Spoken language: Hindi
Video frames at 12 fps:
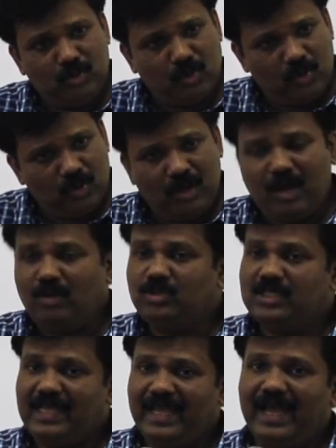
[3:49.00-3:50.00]
जो
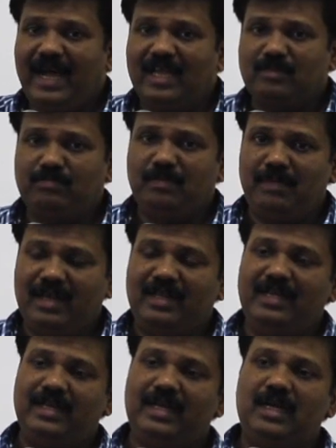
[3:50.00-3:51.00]
उसके हाथ में मिल
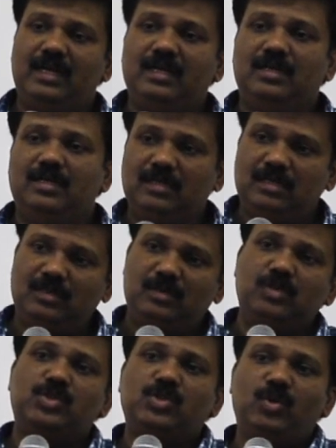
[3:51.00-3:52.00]
गया
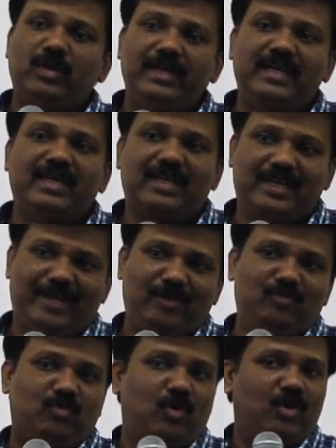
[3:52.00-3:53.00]
उसको लेकर के
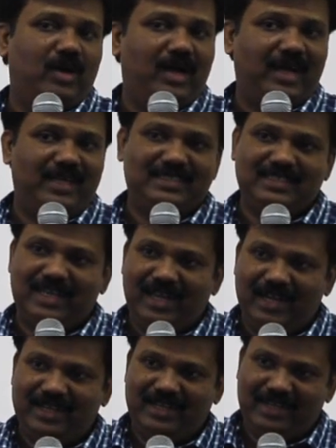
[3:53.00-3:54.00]
वो कहीं
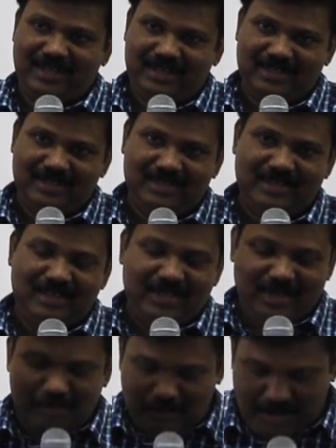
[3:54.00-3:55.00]
चला गया
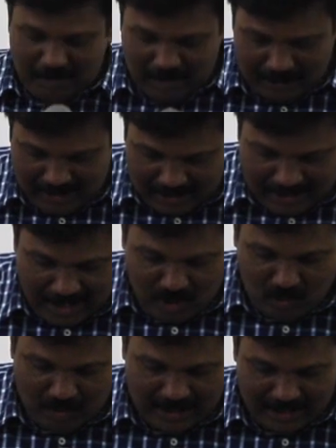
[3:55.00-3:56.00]
बाइबल में लिखा
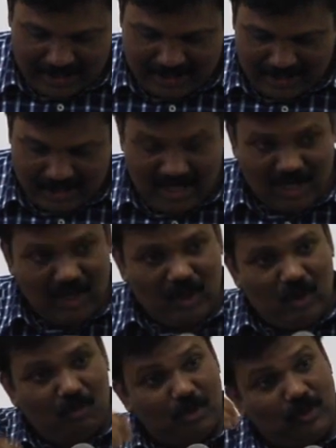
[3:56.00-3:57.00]
हुआ है
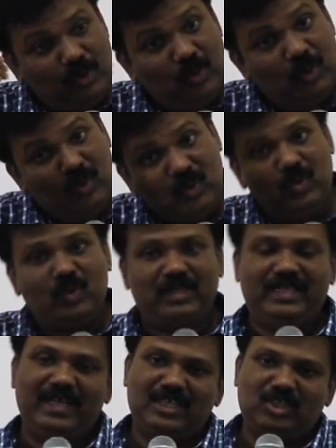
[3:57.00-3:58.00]
वो दूर
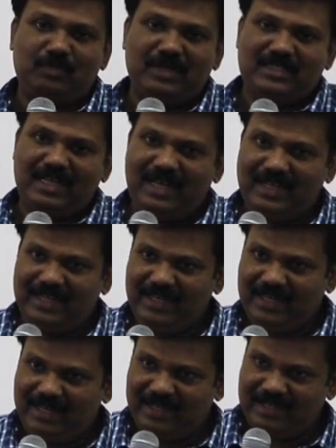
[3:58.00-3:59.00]
देश में चला
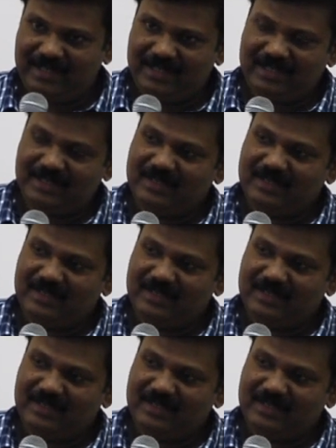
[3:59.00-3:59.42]
गया है